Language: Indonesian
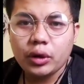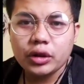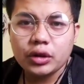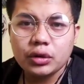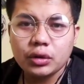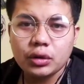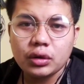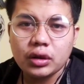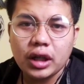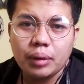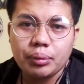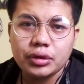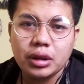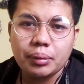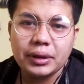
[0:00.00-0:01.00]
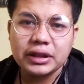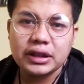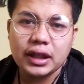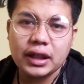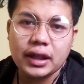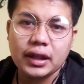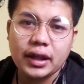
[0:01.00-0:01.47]
jomblo itu nggak punya
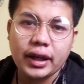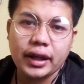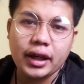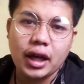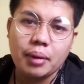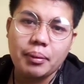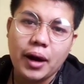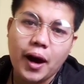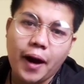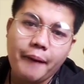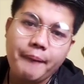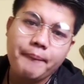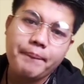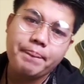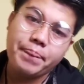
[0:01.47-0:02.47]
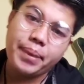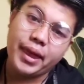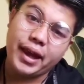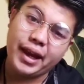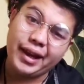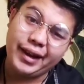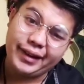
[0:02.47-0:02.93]
pasangan kayak abang?
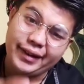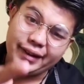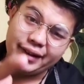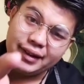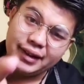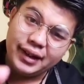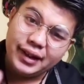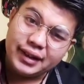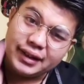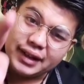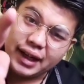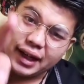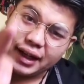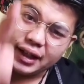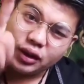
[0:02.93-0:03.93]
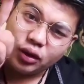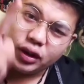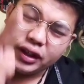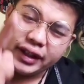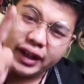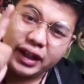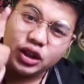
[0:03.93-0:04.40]
Hei, jangan
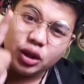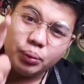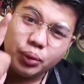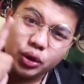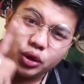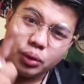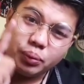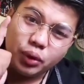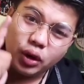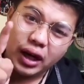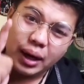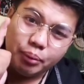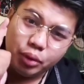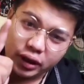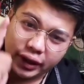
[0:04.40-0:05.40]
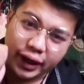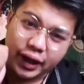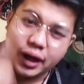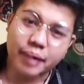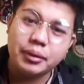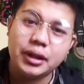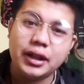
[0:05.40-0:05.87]
kau hina jomblo-jomblo gabut
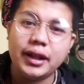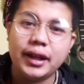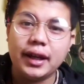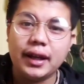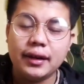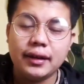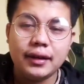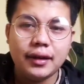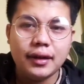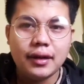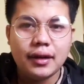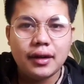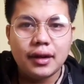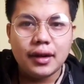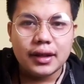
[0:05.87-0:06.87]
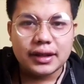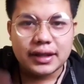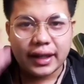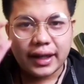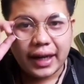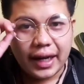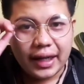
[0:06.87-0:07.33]
kayak kami ini ya.
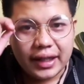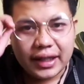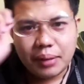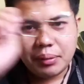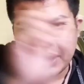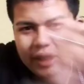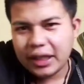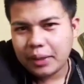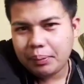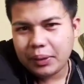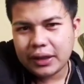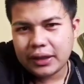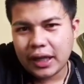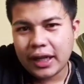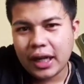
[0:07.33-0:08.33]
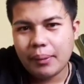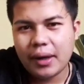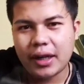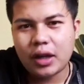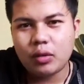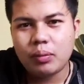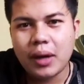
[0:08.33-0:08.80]
Sekali kami kedipin janda
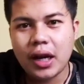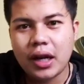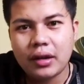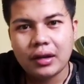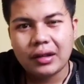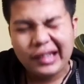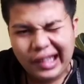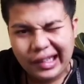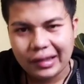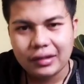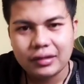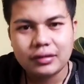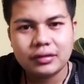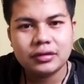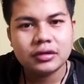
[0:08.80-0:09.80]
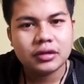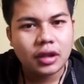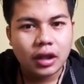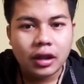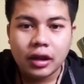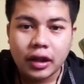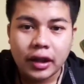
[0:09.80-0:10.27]
belakang rumah,
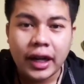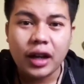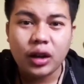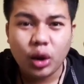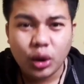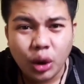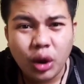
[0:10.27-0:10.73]
kena